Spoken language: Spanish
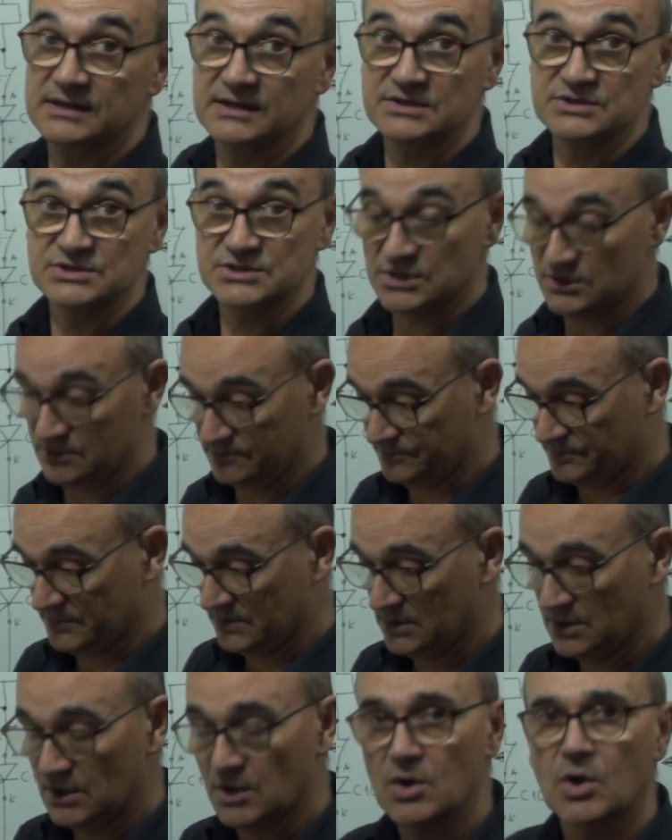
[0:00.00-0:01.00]
de tensión.
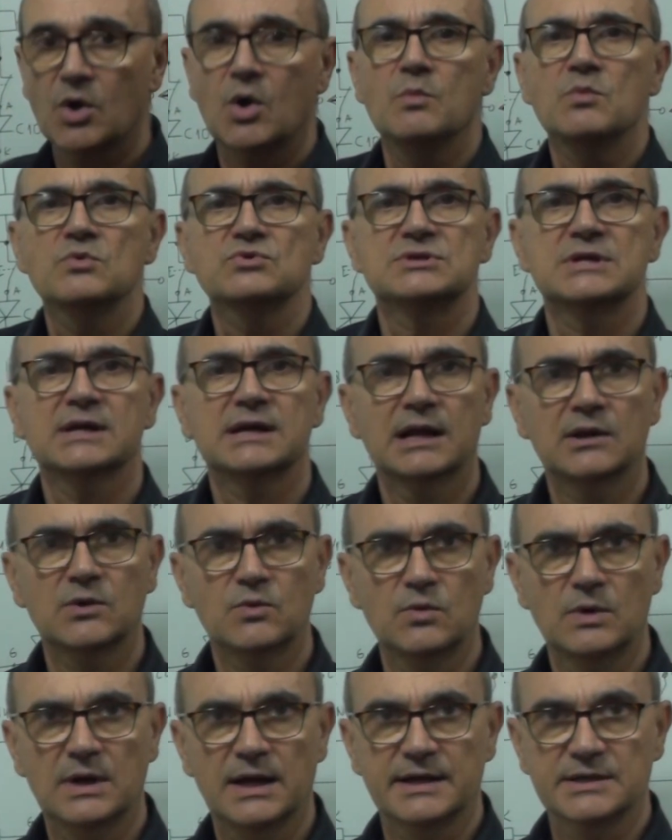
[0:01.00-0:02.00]
¿Cómo se
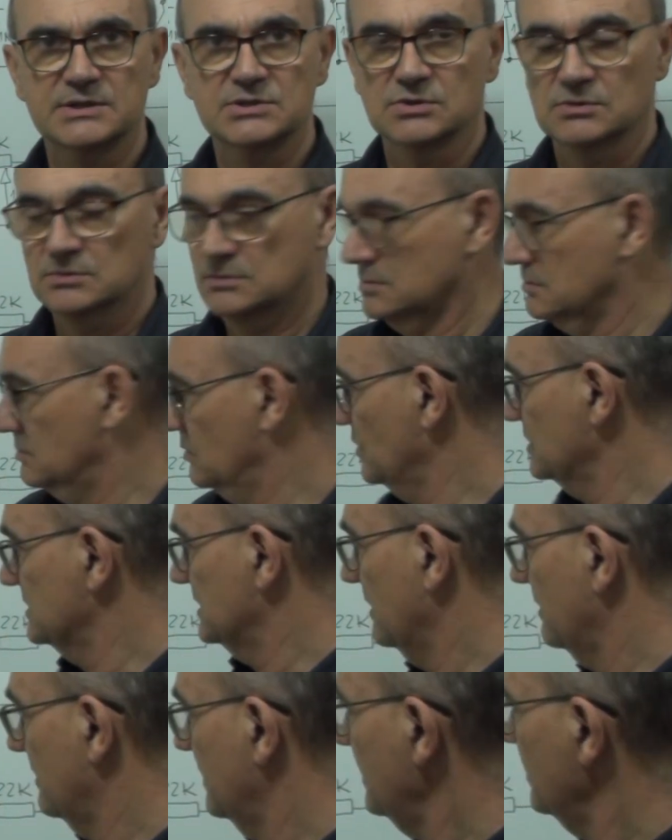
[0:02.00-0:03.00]
calcula eso? Muy
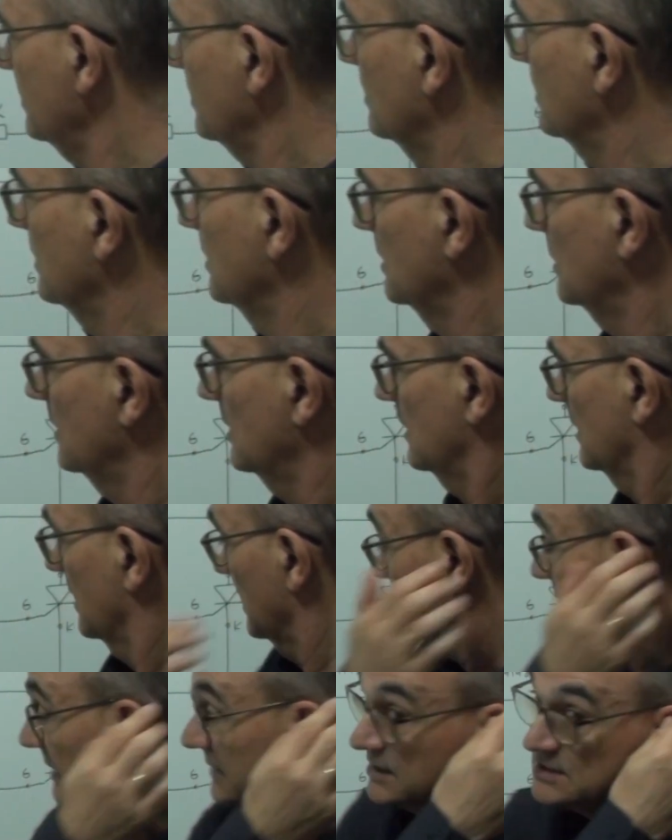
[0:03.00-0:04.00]
sencillo.
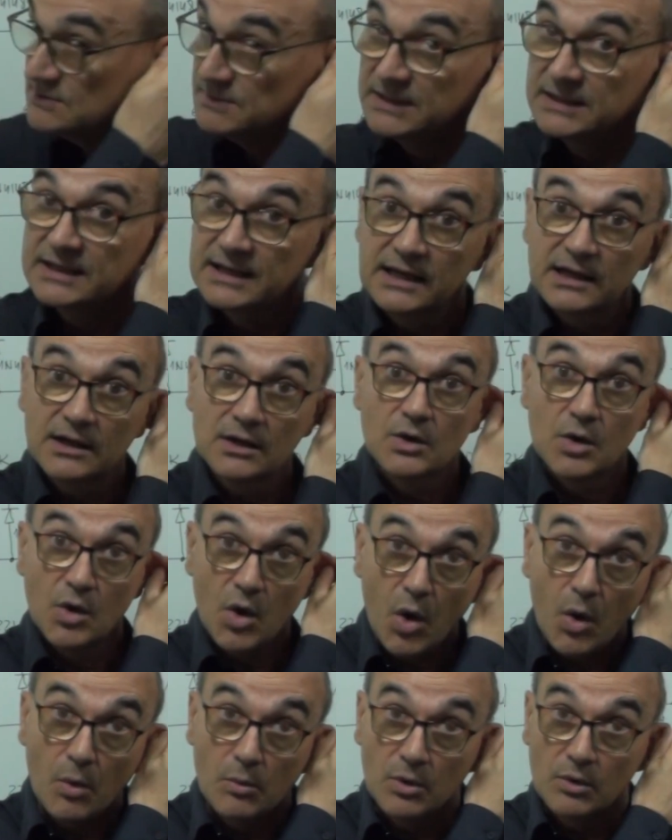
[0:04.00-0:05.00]
Ya te expliqué
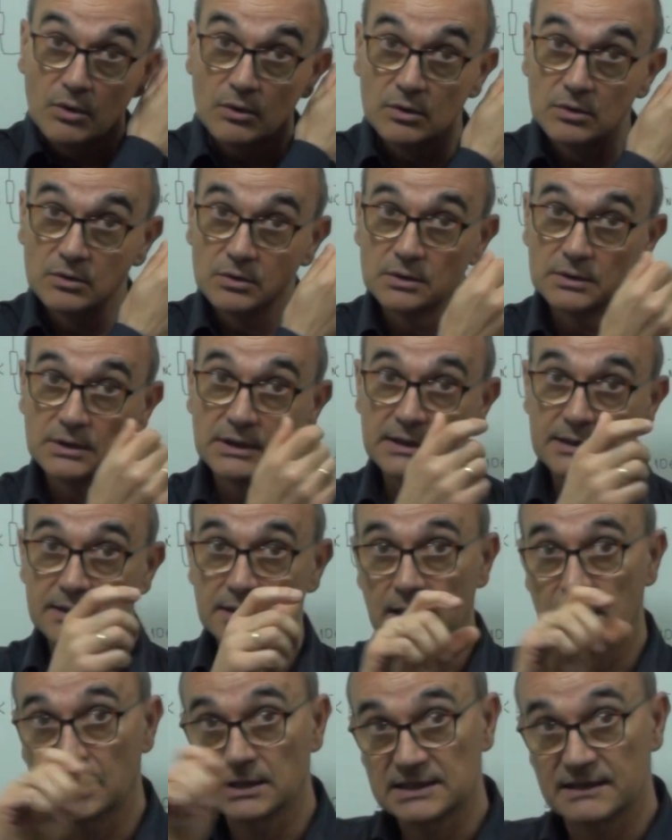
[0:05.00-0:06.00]
cómo
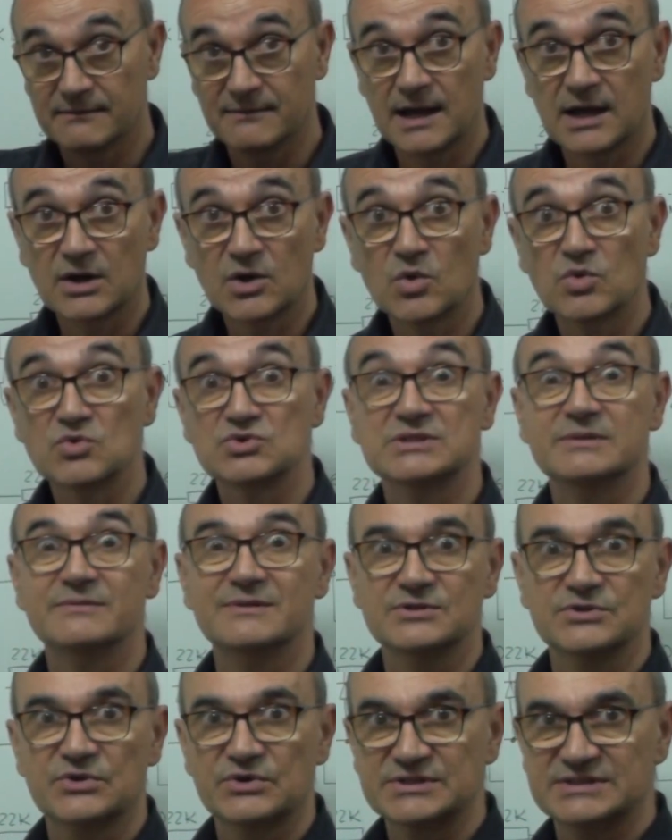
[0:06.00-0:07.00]
eh, trabajar con los
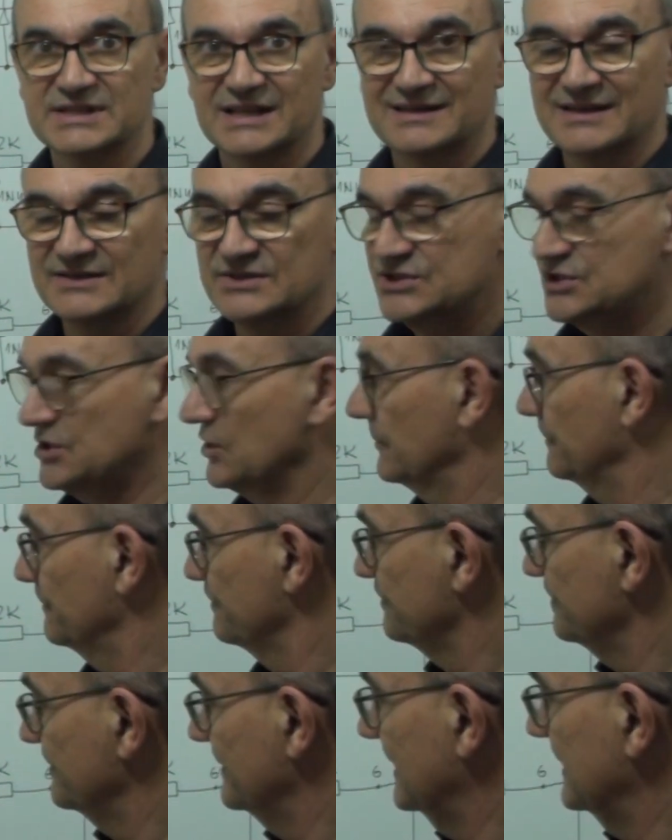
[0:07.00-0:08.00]
divisores de tensión.
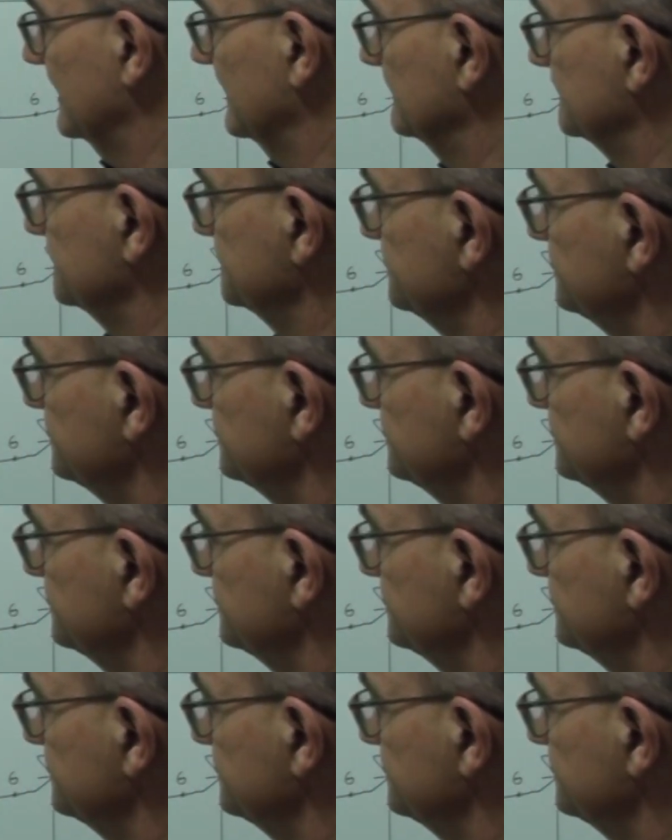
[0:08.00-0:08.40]
¿vale?